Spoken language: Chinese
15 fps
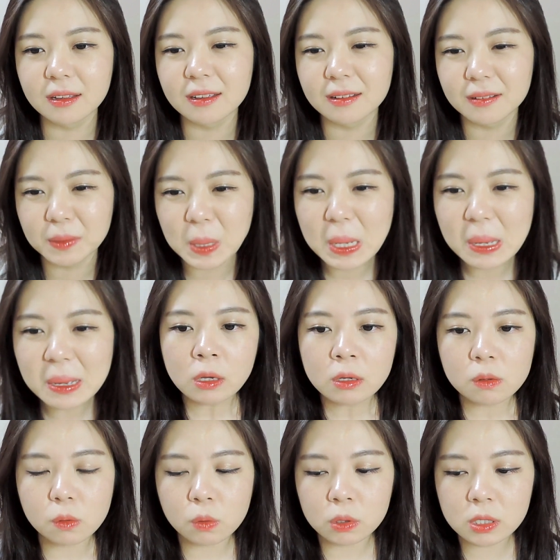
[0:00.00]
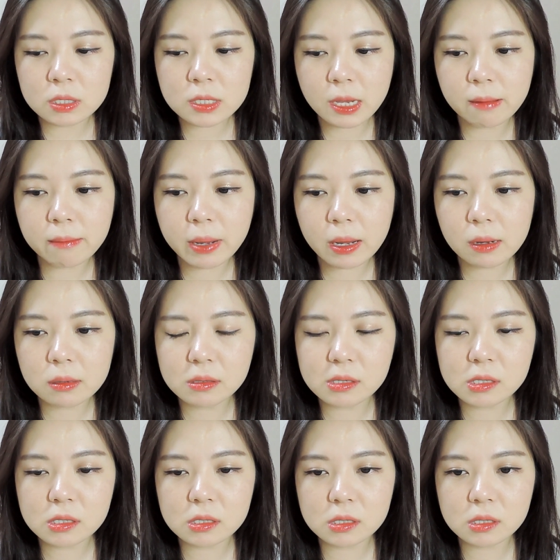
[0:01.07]
了。我的钱包
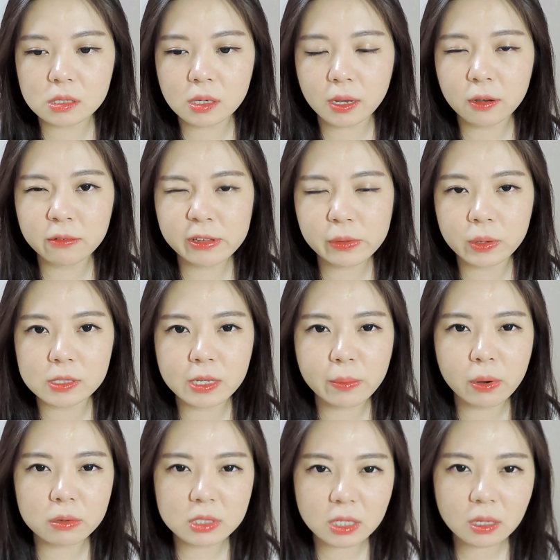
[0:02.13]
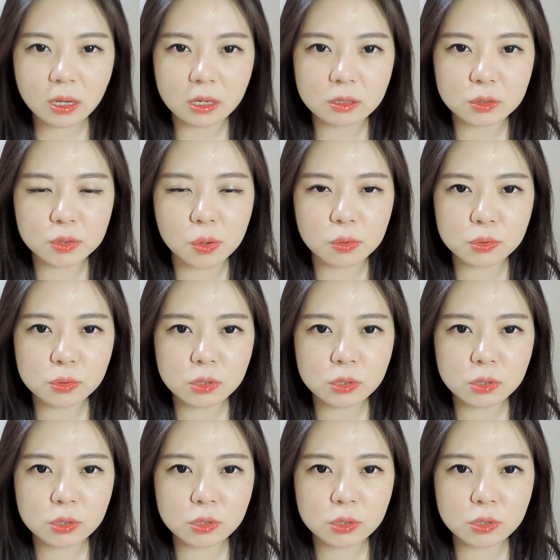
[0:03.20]
其实 LV 那款钱包真的很重，